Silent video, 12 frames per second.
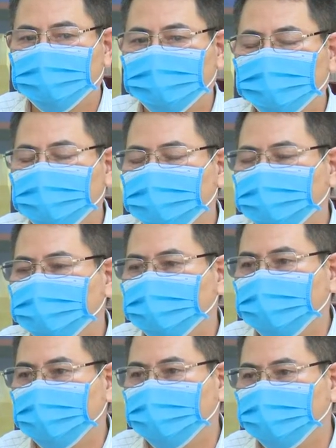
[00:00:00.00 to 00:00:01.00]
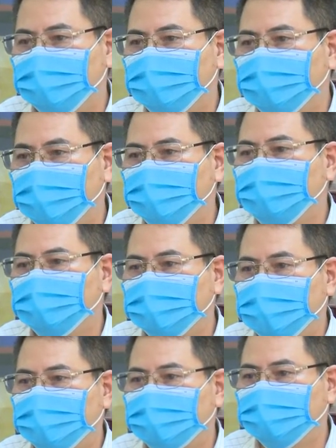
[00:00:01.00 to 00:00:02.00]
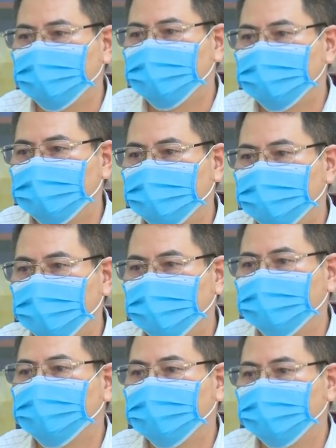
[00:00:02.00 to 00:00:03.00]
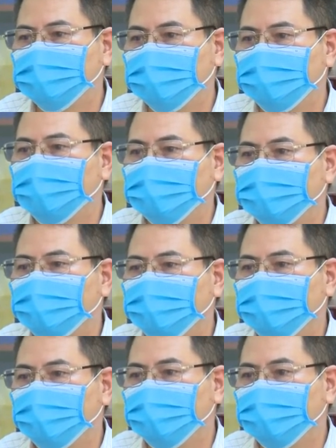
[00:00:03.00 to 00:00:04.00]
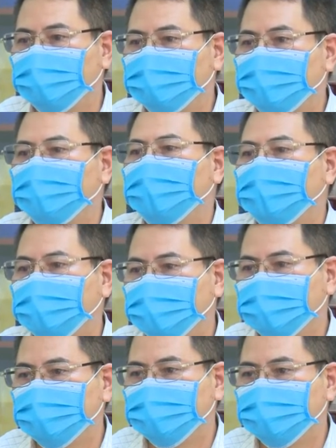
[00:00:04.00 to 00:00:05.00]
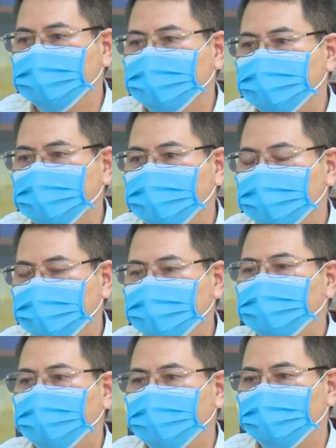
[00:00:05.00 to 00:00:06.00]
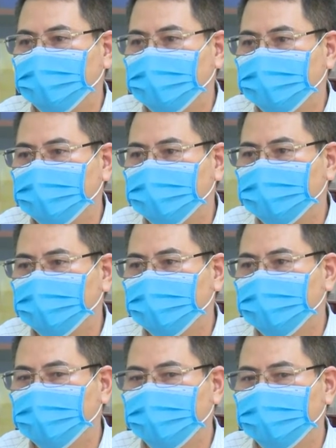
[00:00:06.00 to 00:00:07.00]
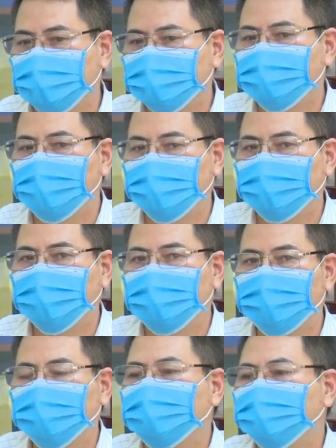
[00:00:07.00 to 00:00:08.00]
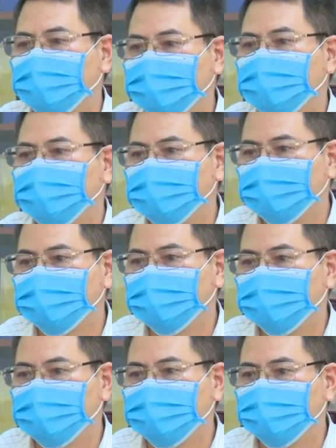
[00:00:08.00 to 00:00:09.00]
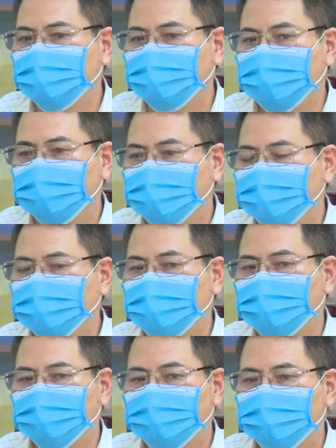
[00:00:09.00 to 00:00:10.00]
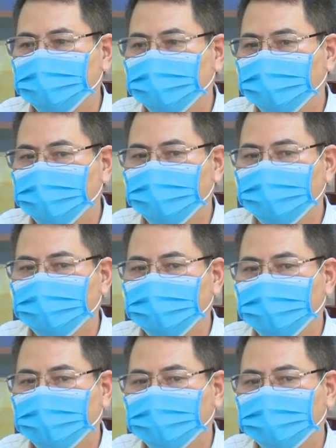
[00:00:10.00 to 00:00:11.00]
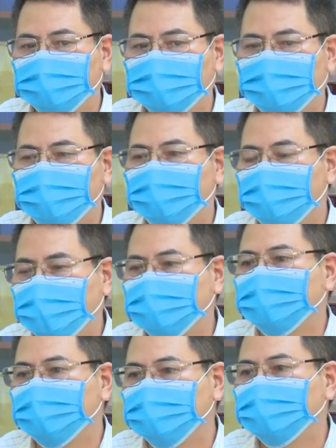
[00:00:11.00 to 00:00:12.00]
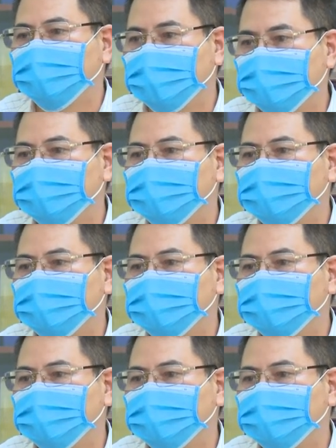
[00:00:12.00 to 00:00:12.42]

trung tâm dịch vụ việc làm vẫn tham mưu cho ngành lao động thương minh xã hội để hỗ trợ một cái khoản kinh phí để đào tạo lại cho cái số lao động này cái này thì nó cũng thực hiện theo quy định của pháp luật thôi và chính sách à, của nhà nước cũng đã rất là ưu ái cho nội dung này